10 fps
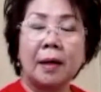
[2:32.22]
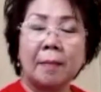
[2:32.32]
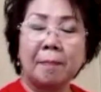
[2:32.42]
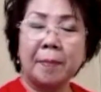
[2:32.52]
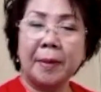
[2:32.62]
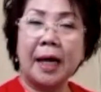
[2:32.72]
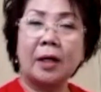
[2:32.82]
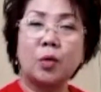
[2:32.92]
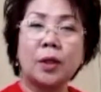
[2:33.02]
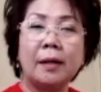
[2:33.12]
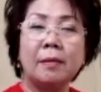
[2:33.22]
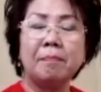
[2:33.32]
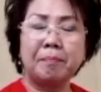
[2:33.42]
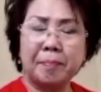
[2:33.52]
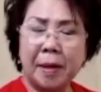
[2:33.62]

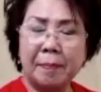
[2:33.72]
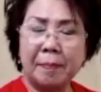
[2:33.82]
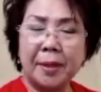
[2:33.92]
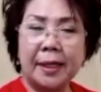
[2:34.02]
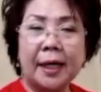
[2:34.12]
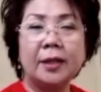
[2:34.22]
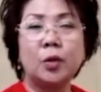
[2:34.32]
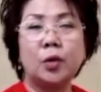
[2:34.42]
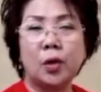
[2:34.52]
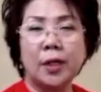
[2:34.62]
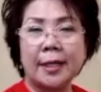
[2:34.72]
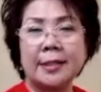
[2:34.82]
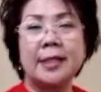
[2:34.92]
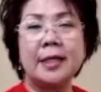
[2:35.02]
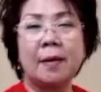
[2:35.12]
melakukan memberikan tuh
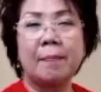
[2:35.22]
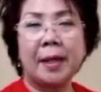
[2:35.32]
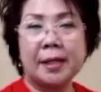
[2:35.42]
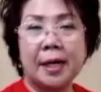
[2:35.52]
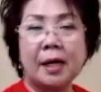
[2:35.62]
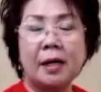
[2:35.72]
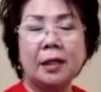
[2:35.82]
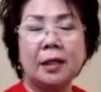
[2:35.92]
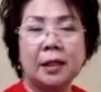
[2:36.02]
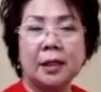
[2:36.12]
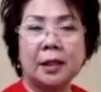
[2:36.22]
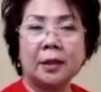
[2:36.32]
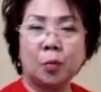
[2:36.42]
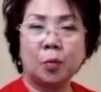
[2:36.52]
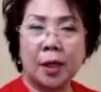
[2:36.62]
donasi kepada uh,
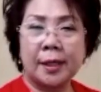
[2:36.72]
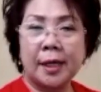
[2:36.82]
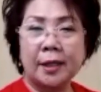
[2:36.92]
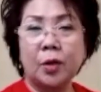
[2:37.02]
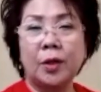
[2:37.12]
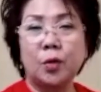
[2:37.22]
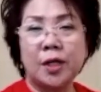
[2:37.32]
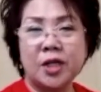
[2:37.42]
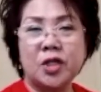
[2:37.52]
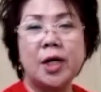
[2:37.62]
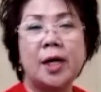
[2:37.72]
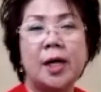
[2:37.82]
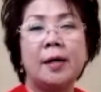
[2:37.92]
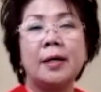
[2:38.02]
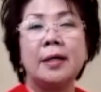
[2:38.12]
warga tuh Indonesia.